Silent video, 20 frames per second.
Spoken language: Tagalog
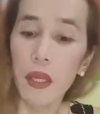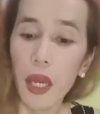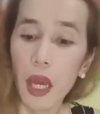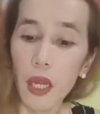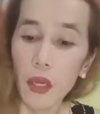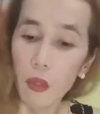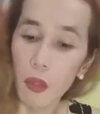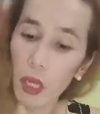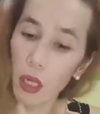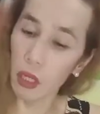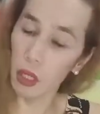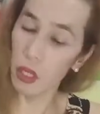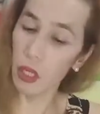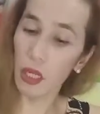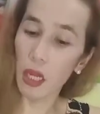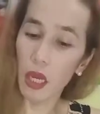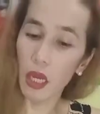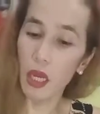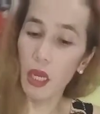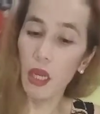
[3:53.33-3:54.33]
na ano
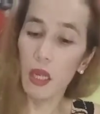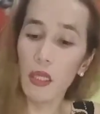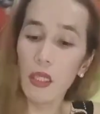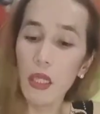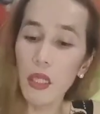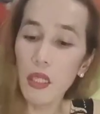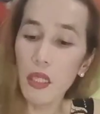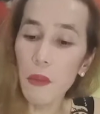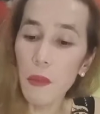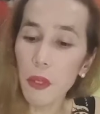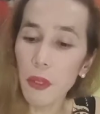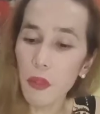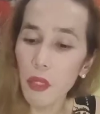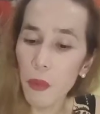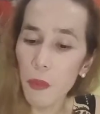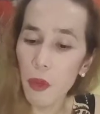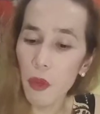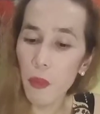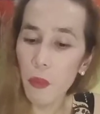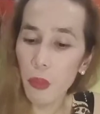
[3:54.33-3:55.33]
kanina, naisipan ko,
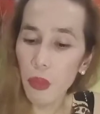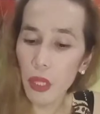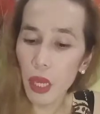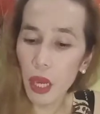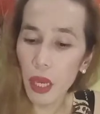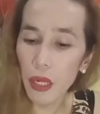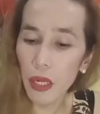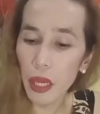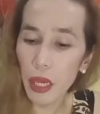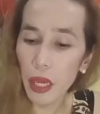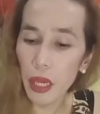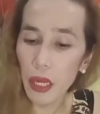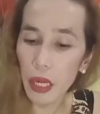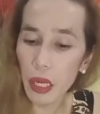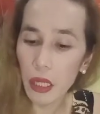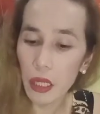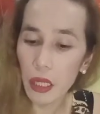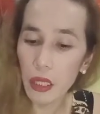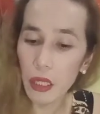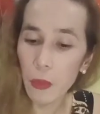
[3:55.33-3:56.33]
sabi ko, puntahan kaya
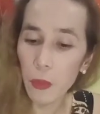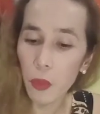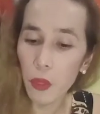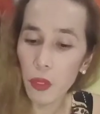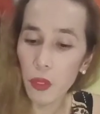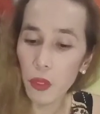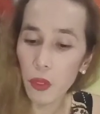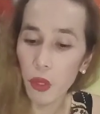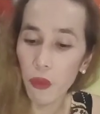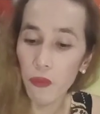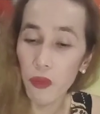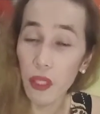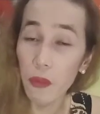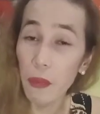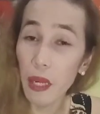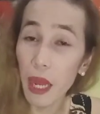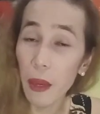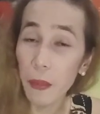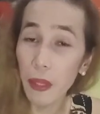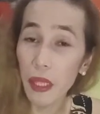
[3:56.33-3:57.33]
natin sa post
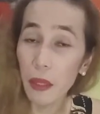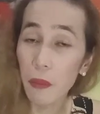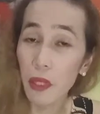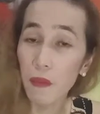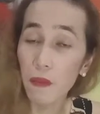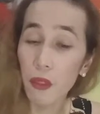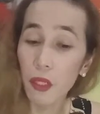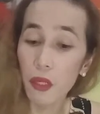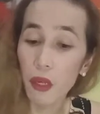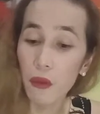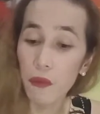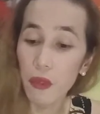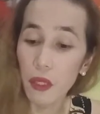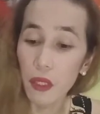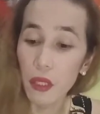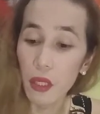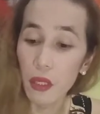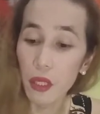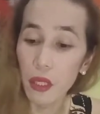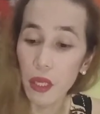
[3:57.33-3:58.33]
office. Malapit naman post
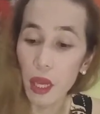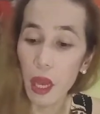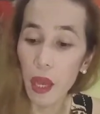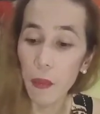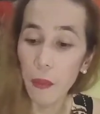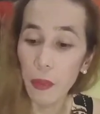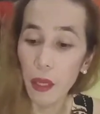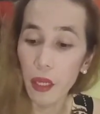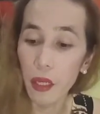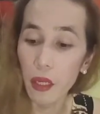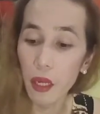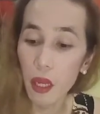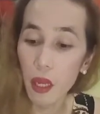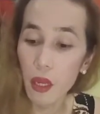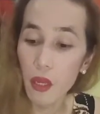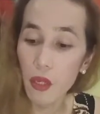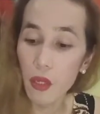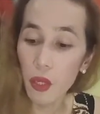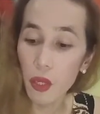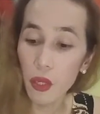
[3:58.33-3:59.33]
office dito sa amin.
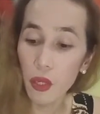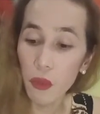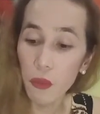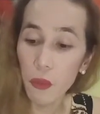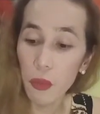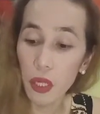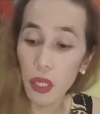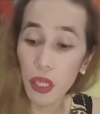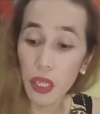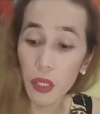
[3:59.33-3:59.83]
So, ayun,